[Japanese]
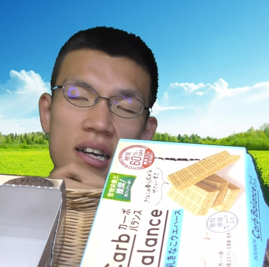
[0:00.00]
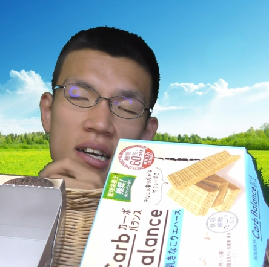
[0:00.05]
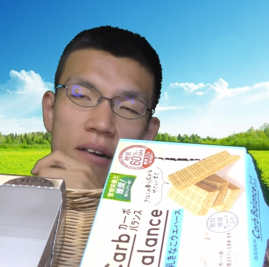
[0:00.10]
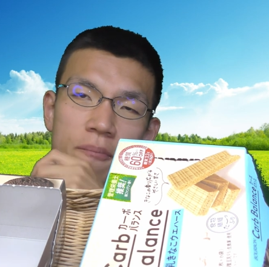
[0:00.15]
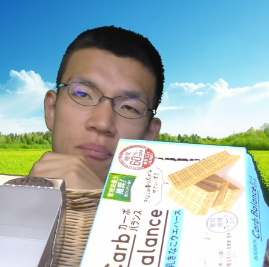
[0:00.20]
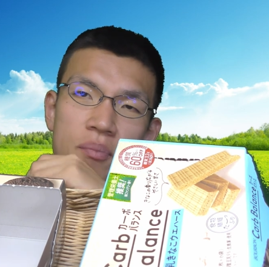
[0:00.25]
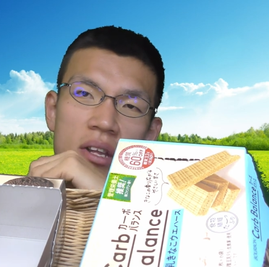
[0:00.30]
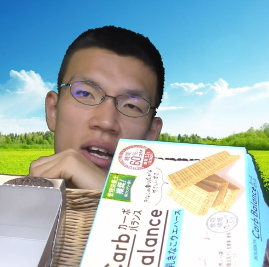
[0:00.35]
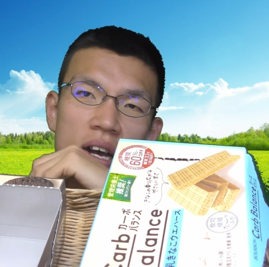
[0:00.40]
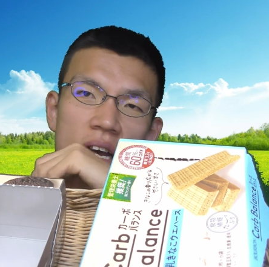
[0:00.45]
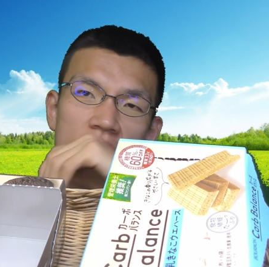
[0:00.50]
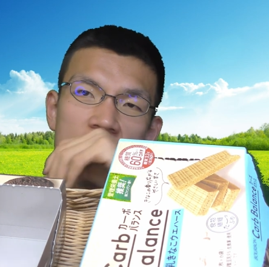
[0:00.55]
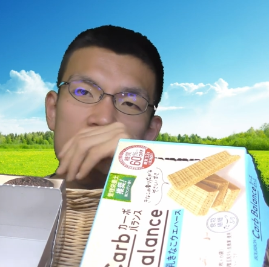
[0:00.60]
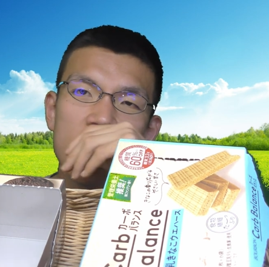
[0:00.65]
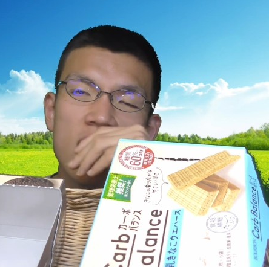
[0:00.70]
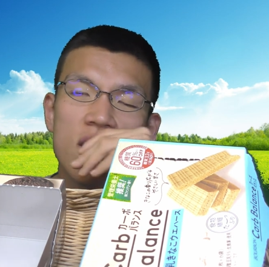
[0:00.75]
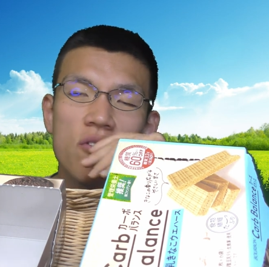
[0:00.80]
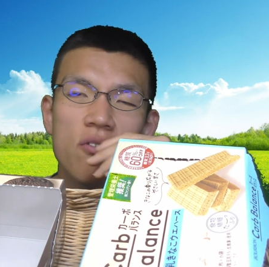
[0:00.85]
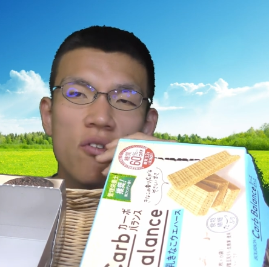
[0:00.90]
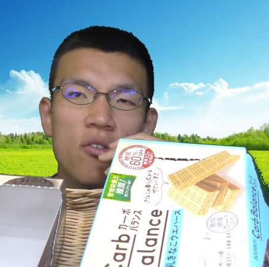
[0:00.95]
なんか
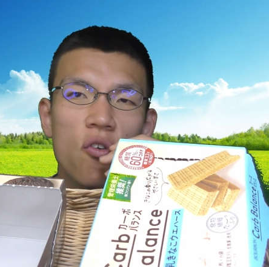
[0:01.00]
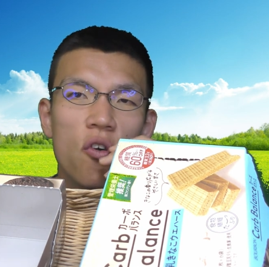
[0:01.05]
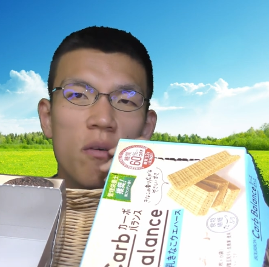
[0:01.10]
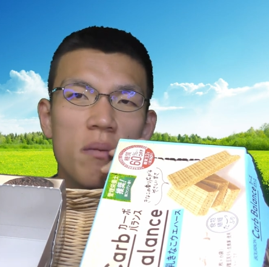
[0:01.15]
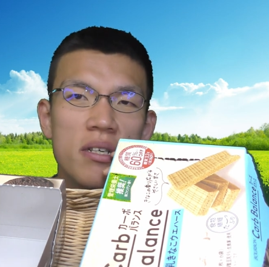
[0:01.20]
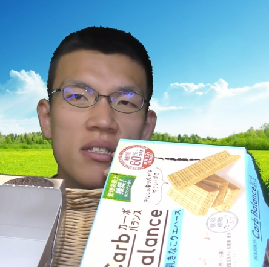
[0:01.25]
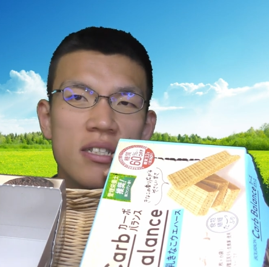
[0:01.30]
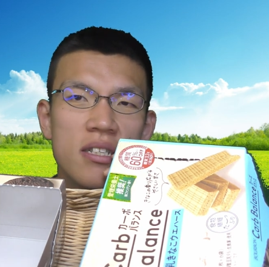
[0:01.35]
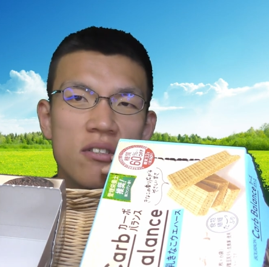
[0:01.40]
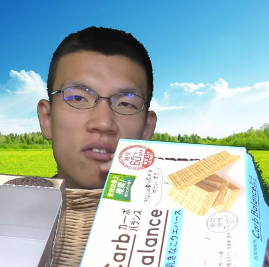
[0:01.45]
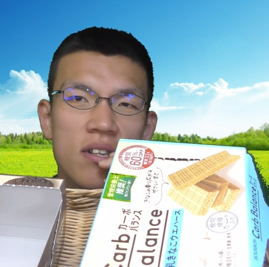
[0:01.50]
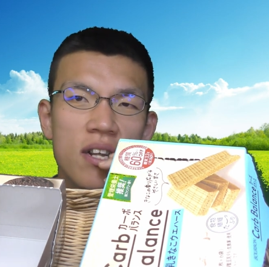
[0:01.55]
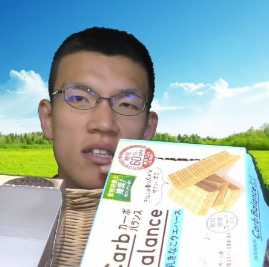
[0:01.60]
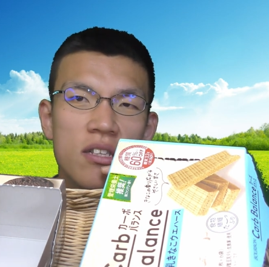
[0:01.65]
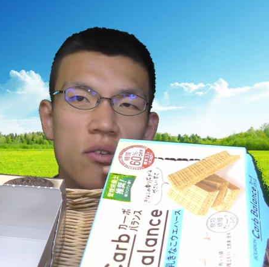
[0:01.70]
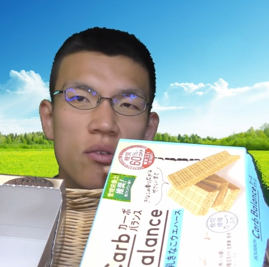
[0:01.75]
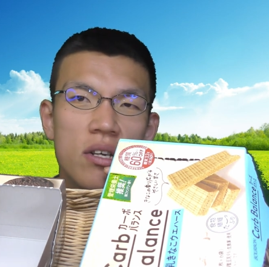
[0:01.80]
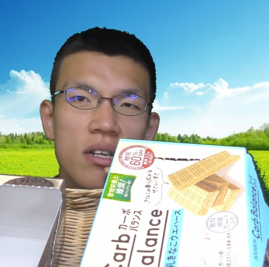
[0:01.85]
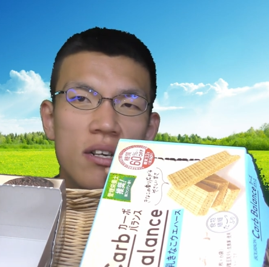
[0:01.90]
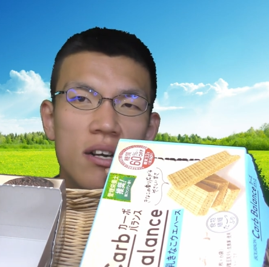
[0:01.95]
きな粉の香ばしさと
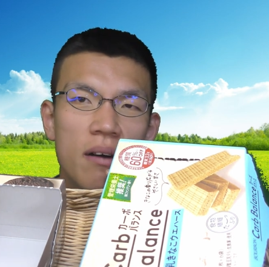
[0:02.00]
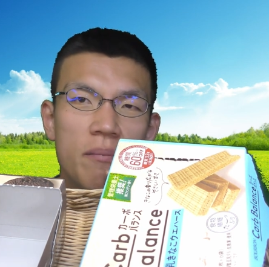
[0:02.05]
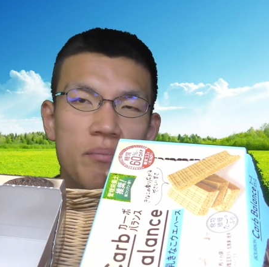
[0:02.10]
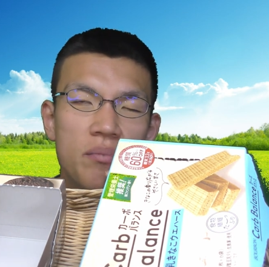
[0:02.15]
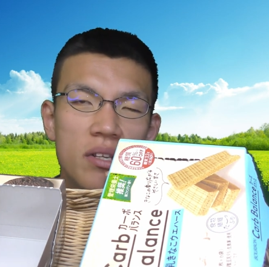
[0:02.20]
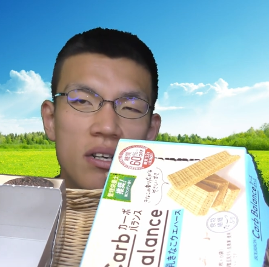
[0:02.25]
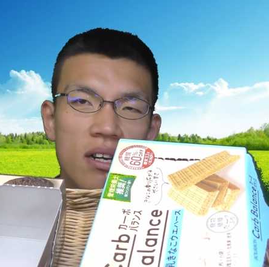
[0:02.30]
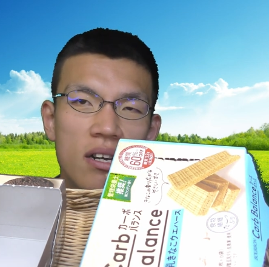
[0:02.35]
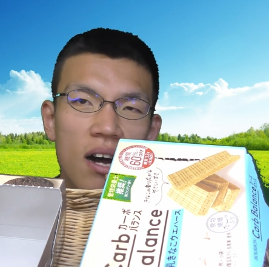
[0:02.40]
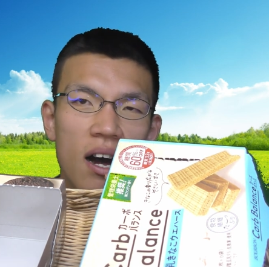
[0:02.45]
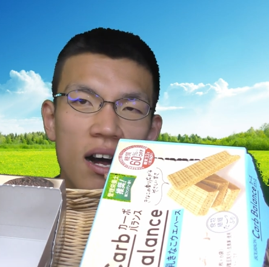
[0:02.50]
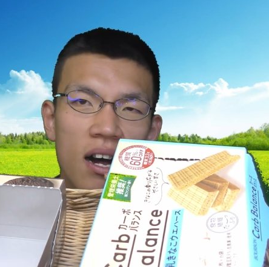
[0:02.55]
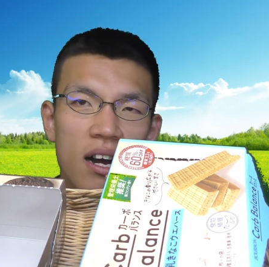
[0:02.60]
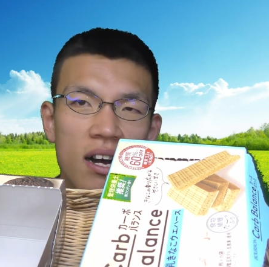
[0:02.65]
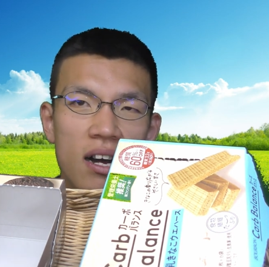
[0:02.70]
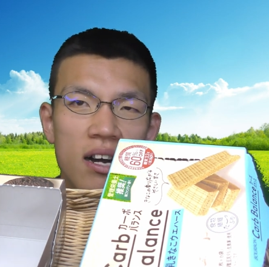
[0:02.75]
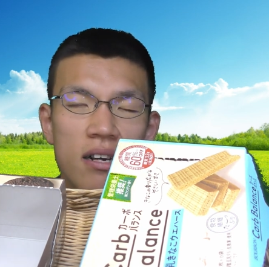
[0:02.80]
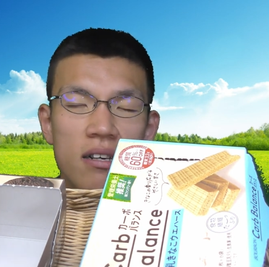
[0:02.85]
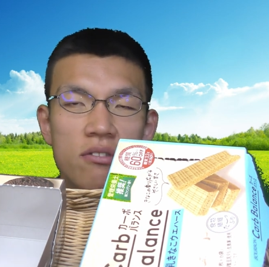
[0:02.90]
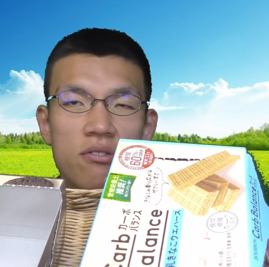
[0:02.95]
ねっとり感
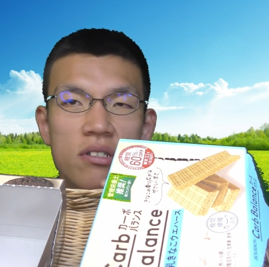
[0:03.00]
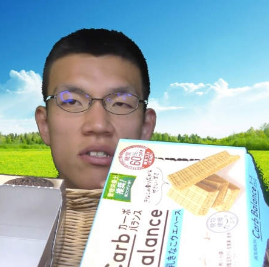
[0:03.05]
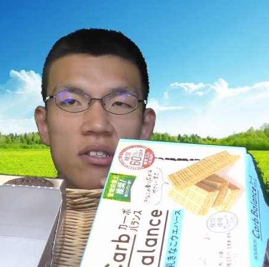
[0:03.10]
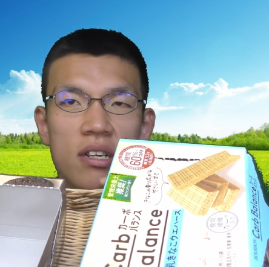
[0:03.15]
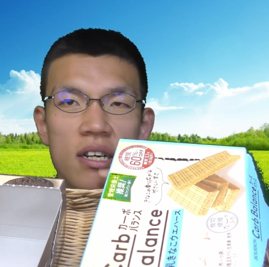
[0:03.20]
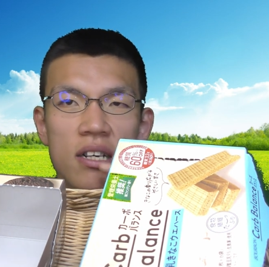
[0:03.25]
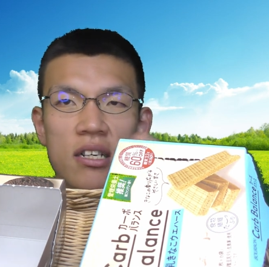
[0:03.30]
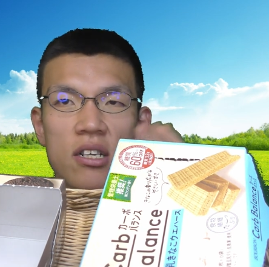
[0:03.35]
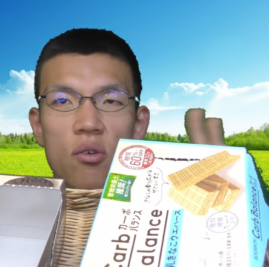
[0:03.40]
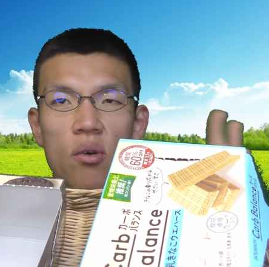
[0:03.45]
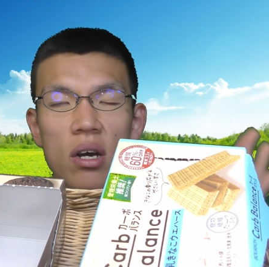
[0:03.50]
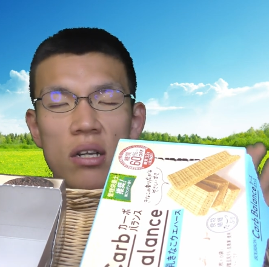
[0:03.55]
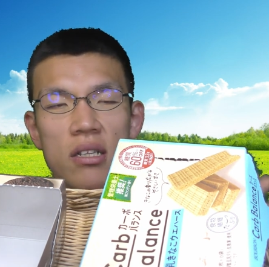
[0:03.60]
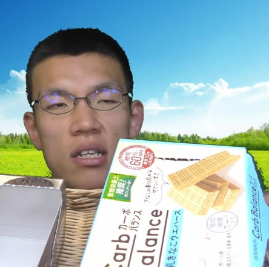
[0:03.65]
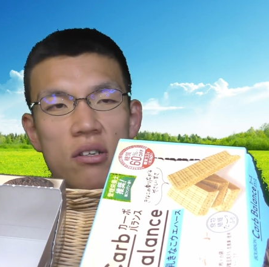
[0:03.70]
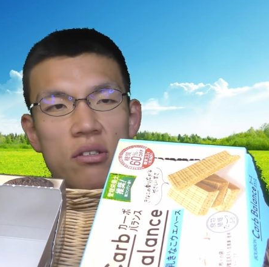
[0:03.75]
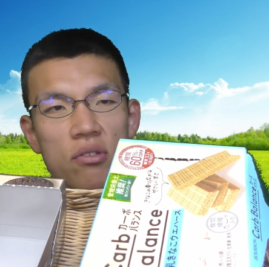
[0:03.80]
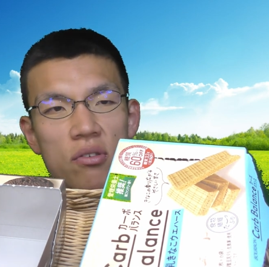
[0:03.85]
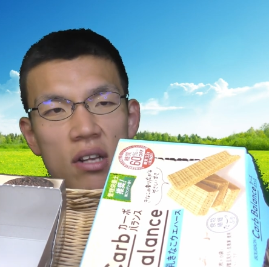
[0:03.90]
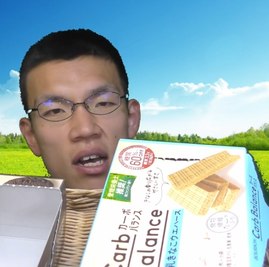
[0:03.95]
が口の中で広
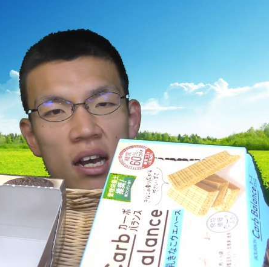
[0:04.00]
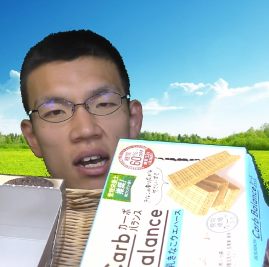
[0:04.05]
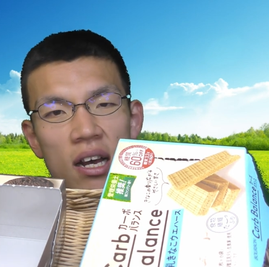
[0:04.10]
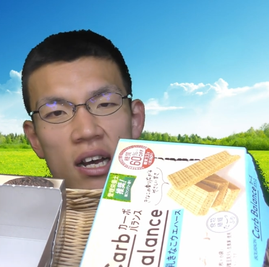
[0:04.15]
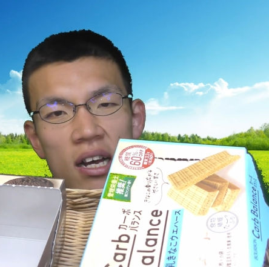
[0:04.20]
がってくるので